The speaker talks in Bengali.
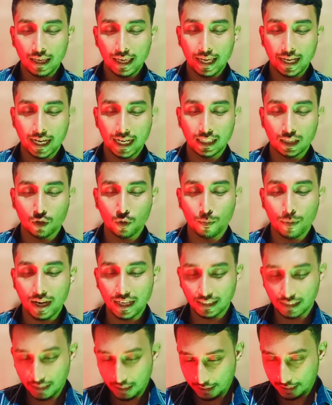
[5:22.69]
এখানে দেখো
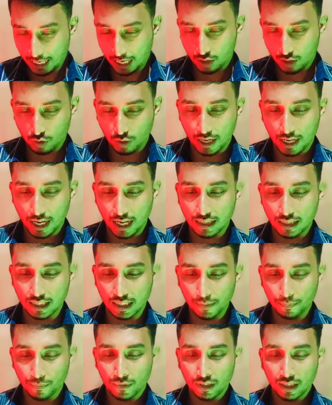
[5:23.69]
বাইশ তারিখে একশো একাশি
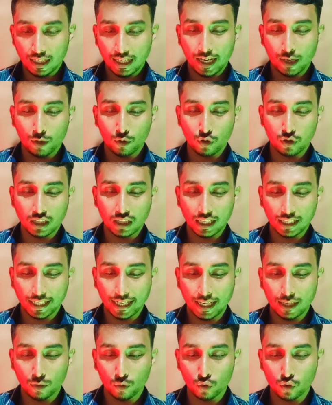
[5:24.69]
একুশ তারিখে
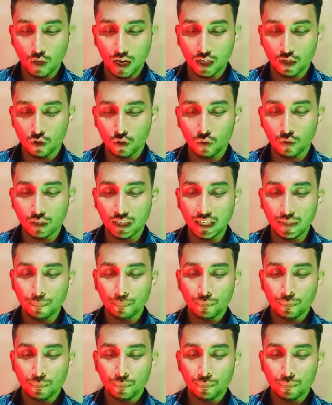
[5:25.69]
দুশো একষট্টি